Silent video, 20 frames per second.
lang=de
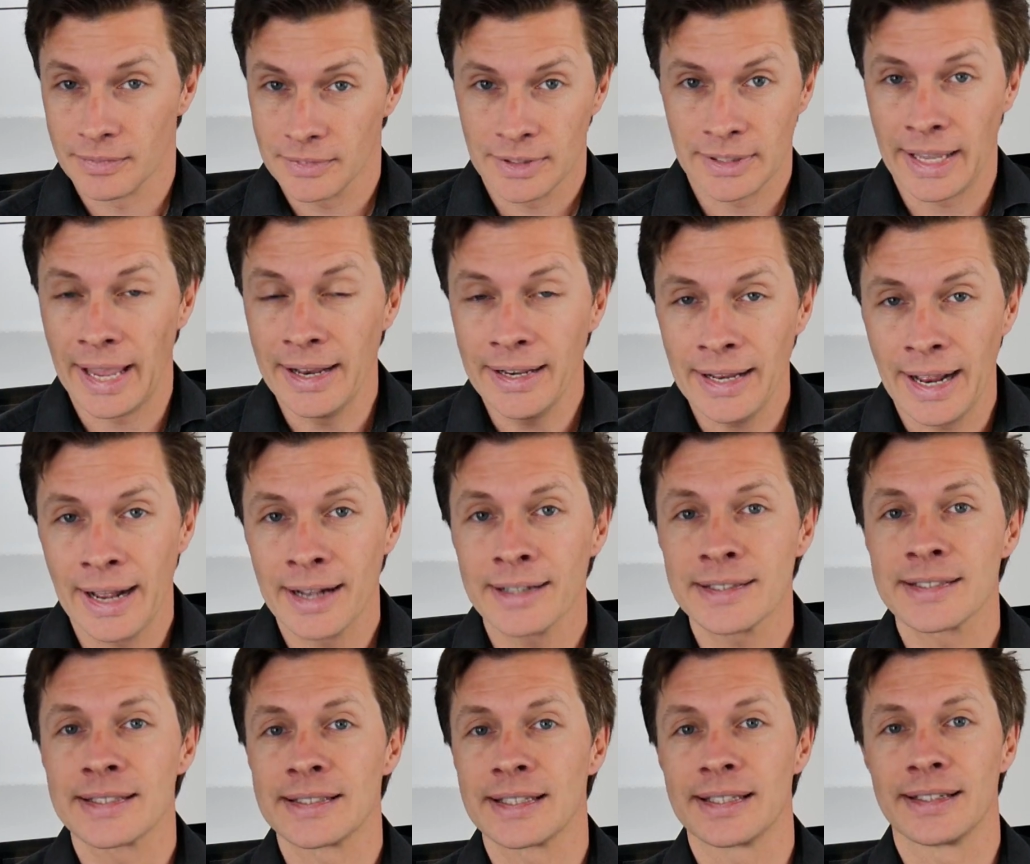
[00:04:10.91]
keine
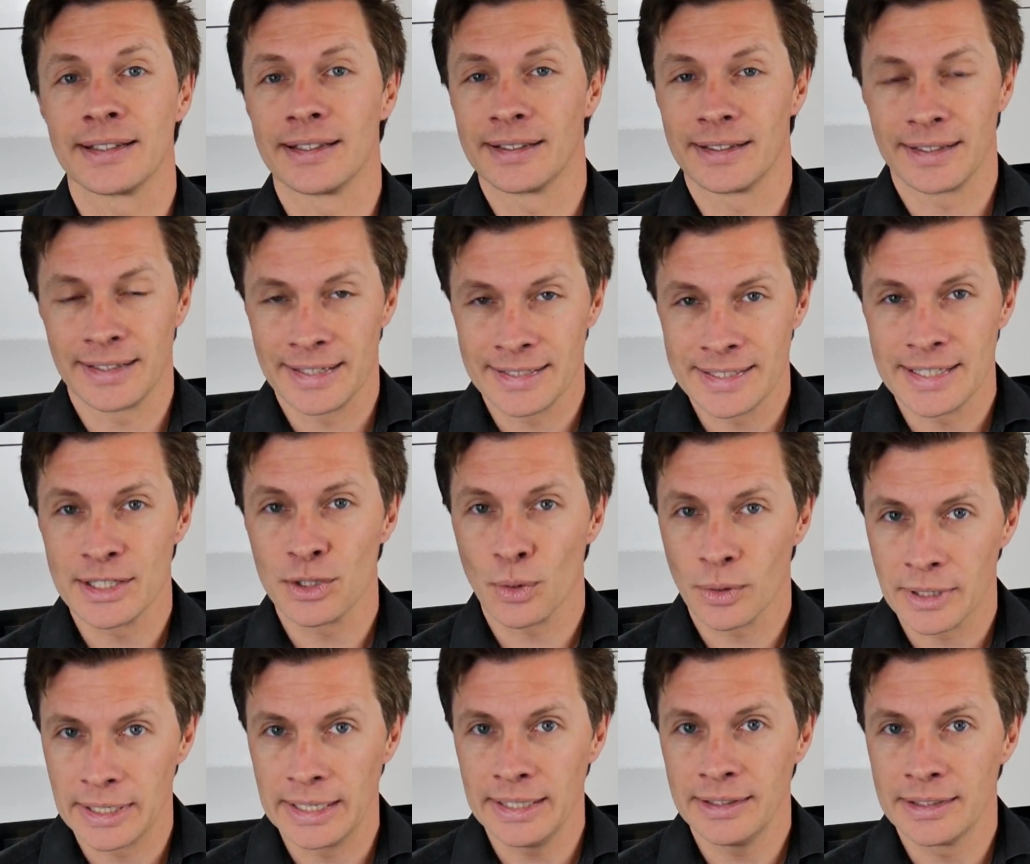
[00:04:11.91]
Angst, es ist
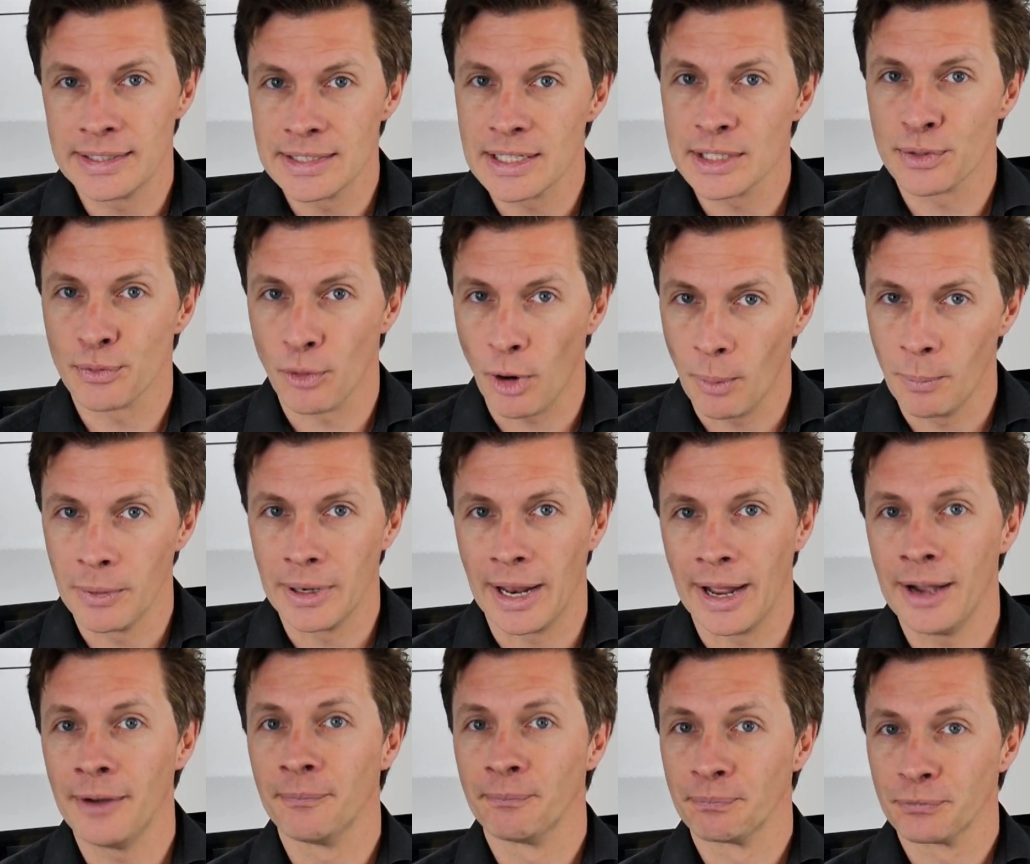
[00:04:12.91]
okay, dieses
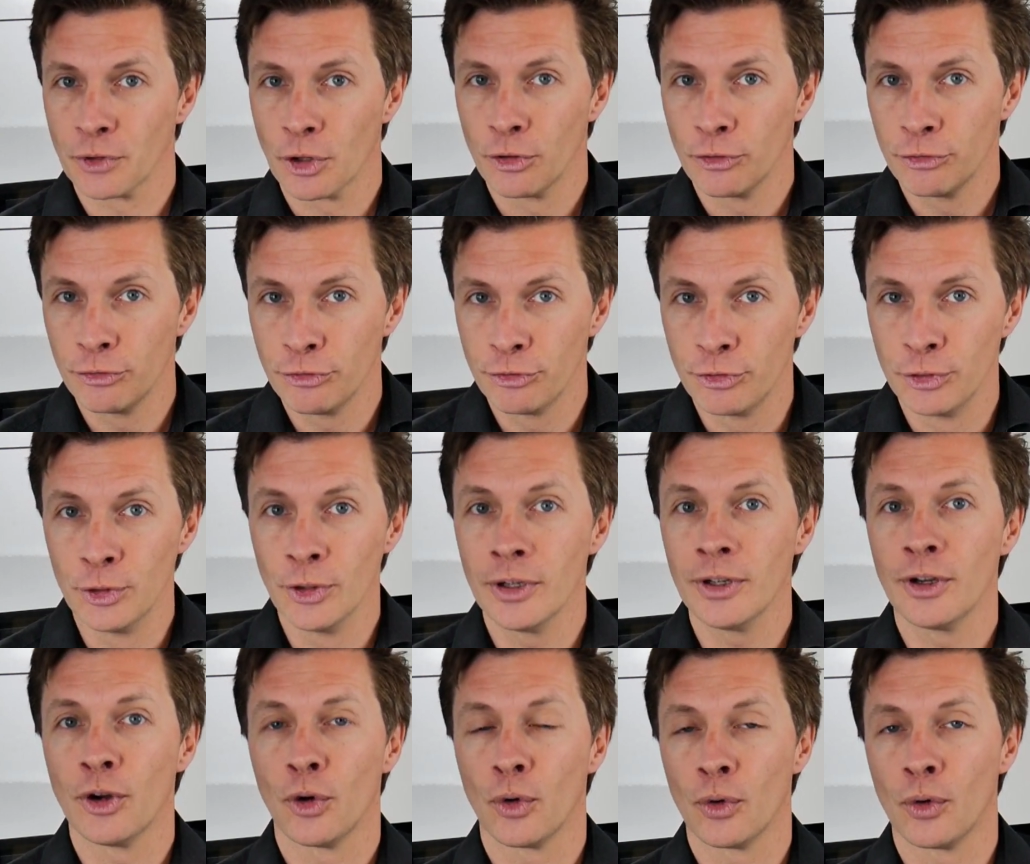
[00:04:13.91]
Formular für
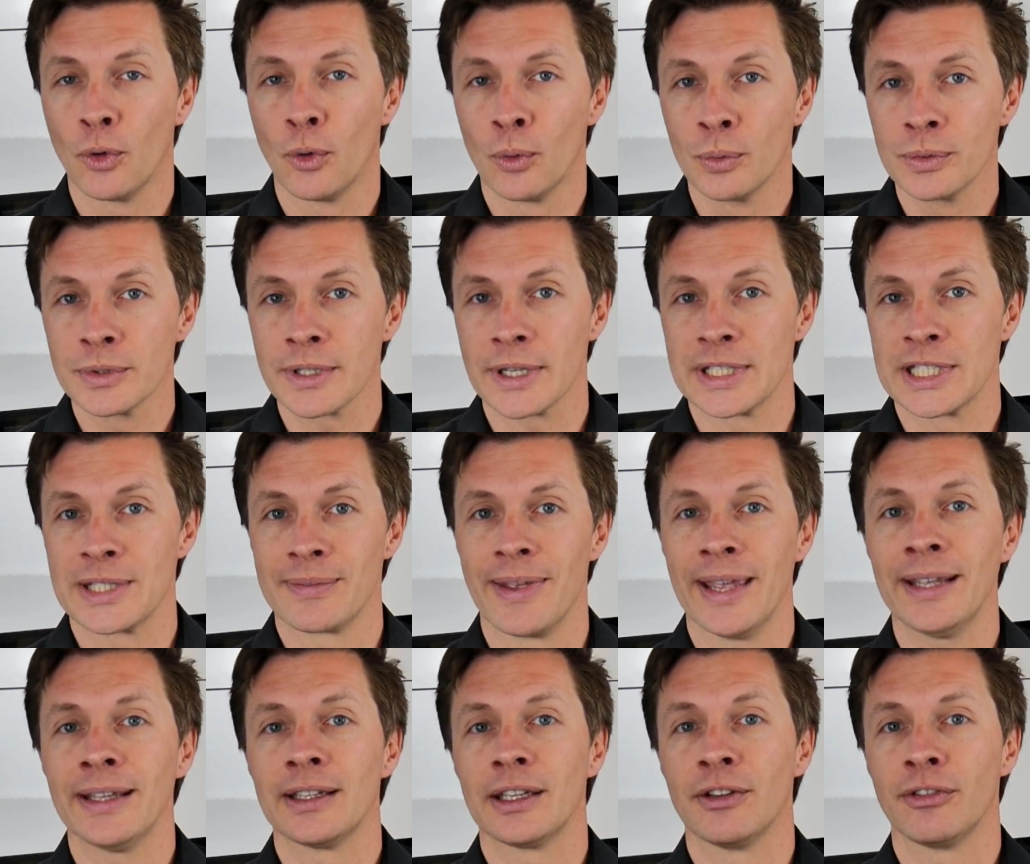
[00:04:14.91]
unsere
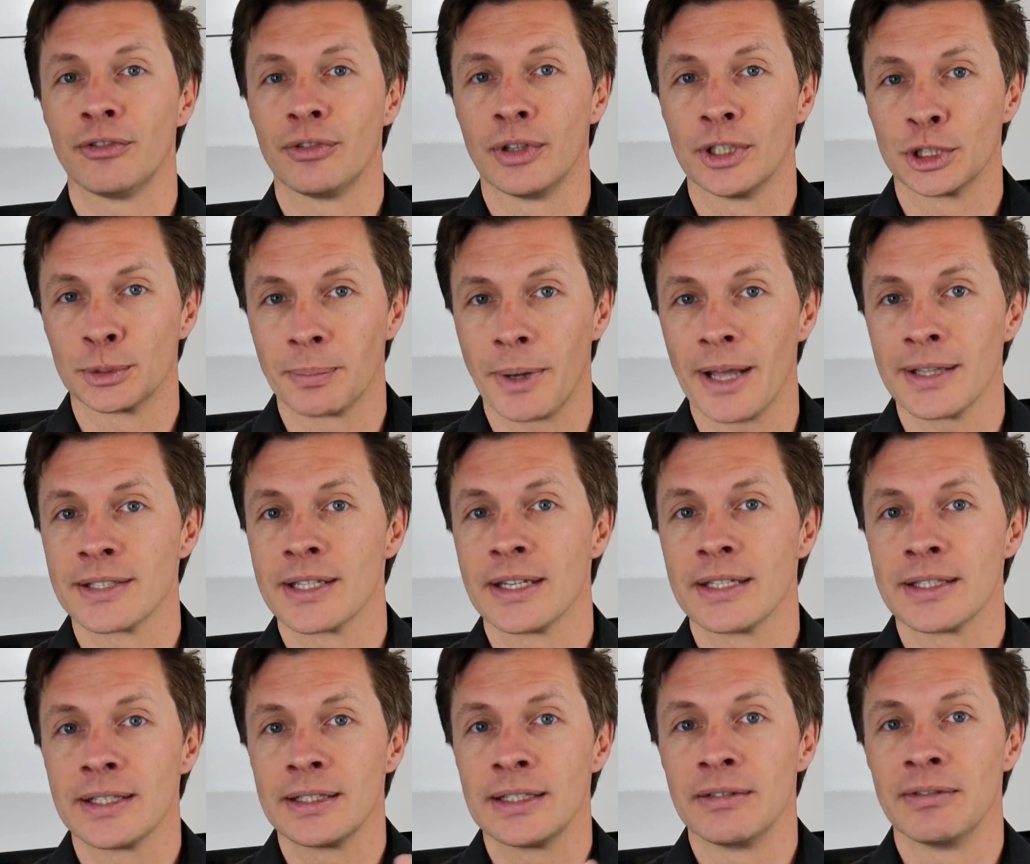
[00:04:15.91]
Zwecke für
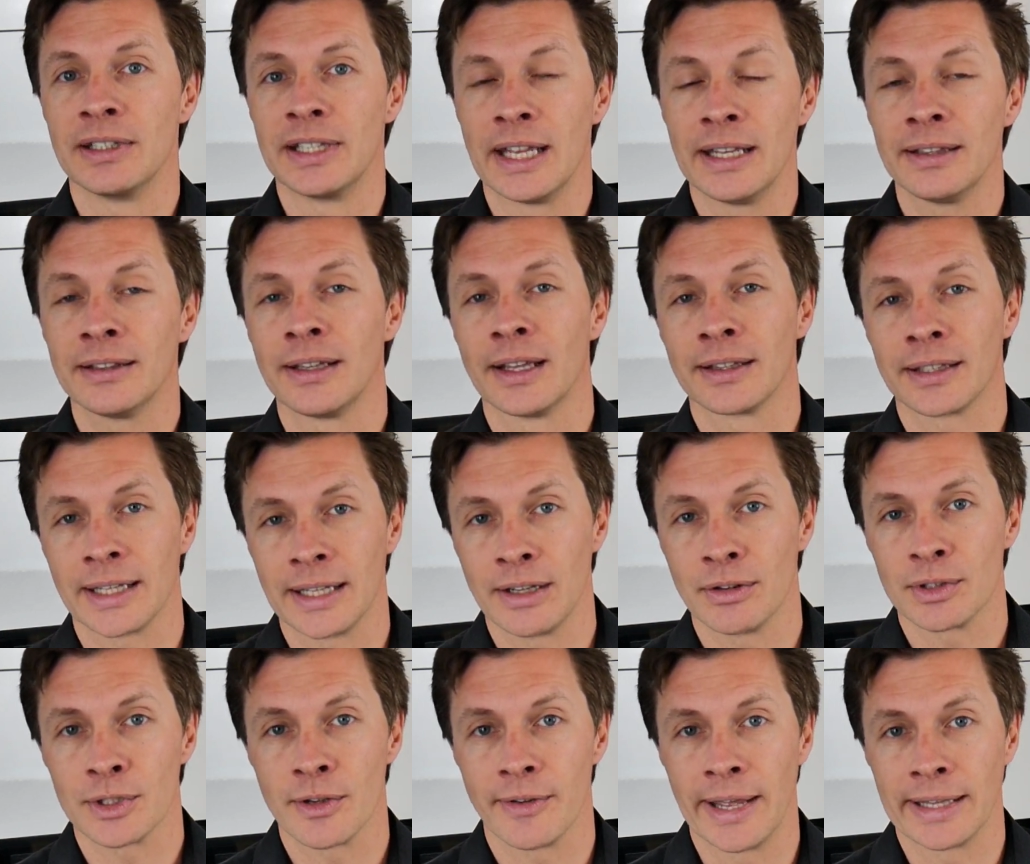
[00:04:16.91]
Sparzinsen, Dividendenerträge
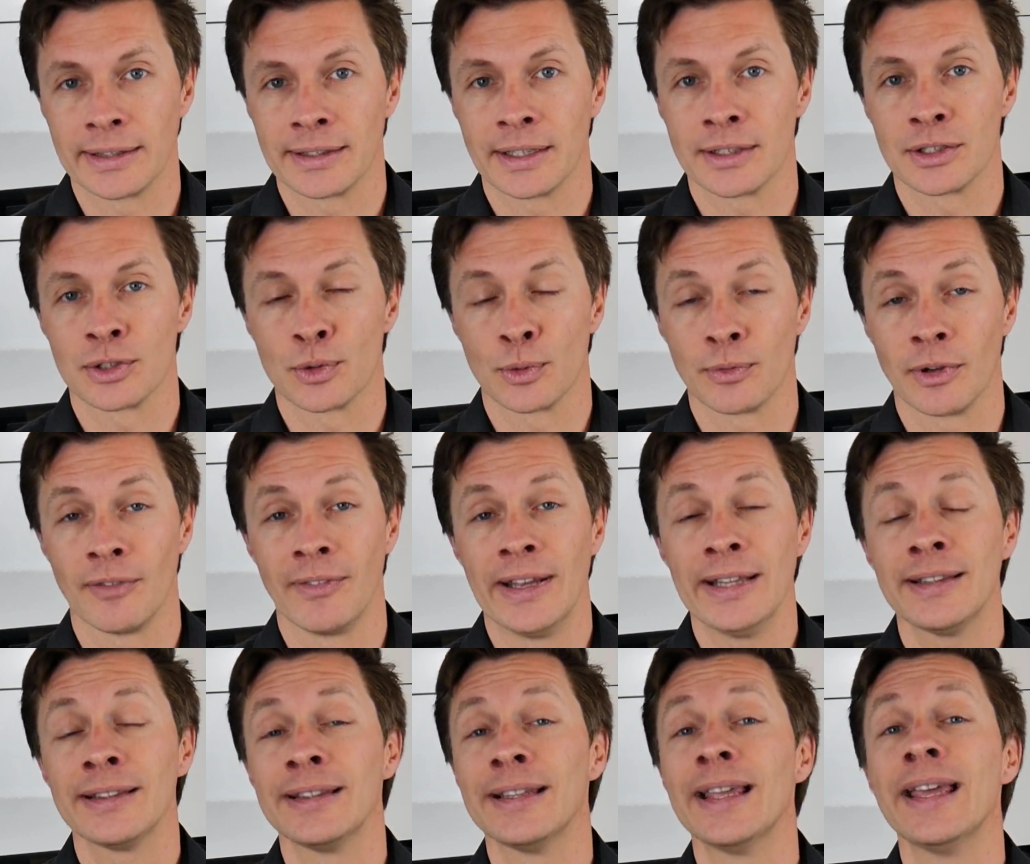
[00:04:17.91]
und so weiter zu
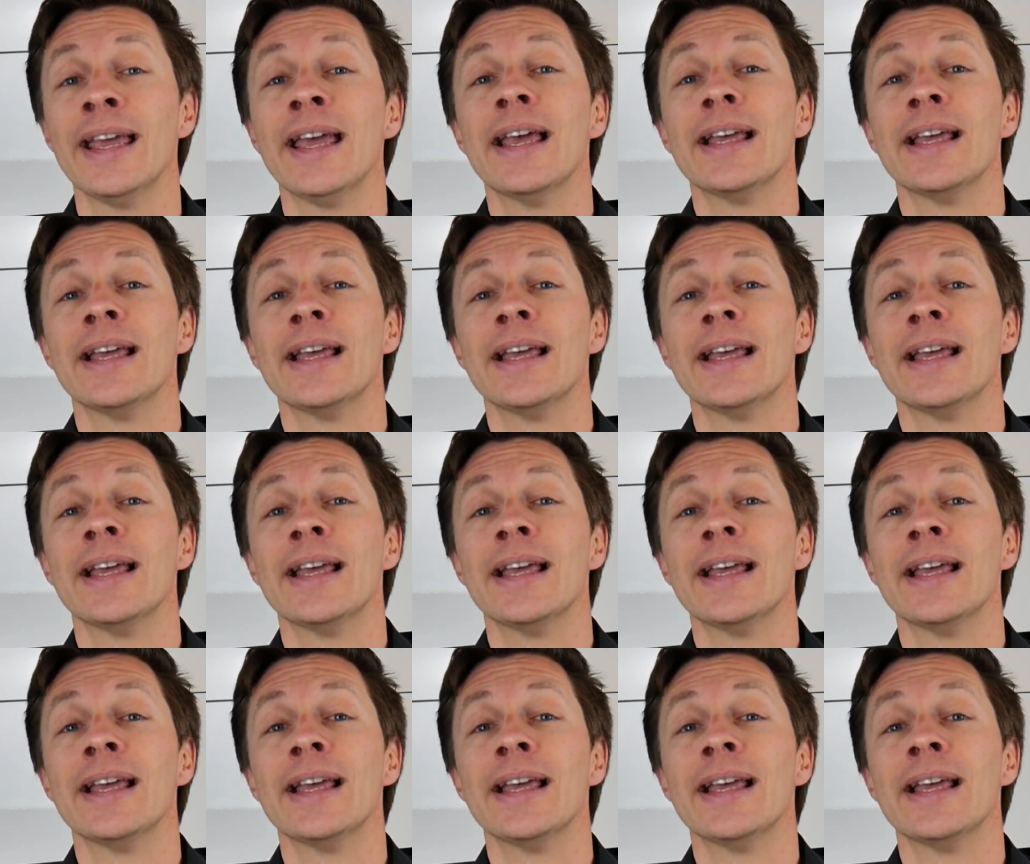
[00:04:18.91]
verwenden.